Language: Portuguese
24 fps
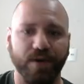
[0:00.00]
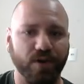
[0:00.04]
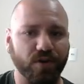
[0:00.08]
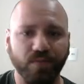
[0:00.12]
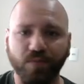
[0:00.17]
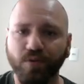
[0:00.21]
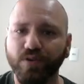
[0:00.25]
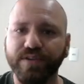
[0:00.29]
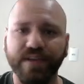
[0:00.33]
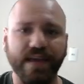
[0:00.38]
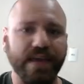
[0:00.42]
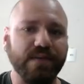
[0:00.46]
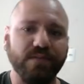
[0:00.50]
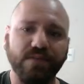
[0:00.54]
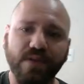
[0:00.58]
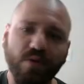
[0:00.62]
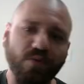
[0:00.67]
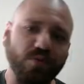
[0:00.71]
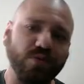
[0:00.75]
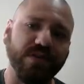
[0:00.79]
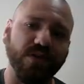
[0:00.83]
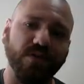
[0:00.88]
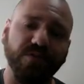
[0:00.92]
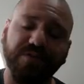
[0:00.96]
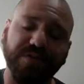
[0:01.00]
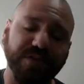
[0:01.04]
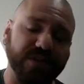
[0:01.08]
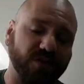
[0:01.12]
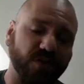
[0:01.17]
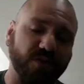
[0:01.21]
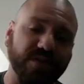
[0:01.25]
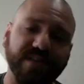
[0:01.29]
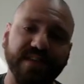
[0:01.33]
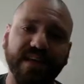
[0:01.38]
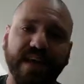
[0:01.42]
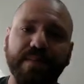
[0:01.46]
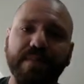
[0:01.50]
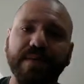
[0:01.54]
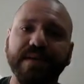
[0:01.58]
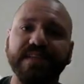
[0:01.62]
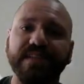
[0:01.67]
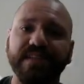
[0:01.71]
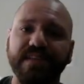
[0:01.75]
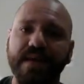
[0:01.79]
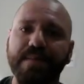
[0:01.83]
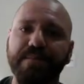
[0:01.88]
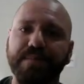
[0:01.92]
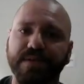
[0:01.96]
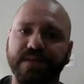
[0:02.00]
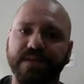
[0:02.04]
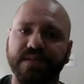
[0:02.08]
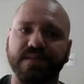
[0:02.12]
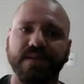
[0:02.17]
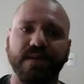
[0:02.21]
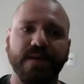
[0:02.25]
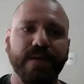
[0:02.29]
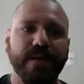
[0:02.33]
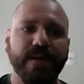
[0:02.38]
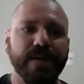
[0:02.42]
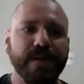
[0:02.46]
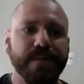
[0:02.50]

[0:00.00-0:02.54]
Eu não botei nenhum, eu fiz só um esquema simples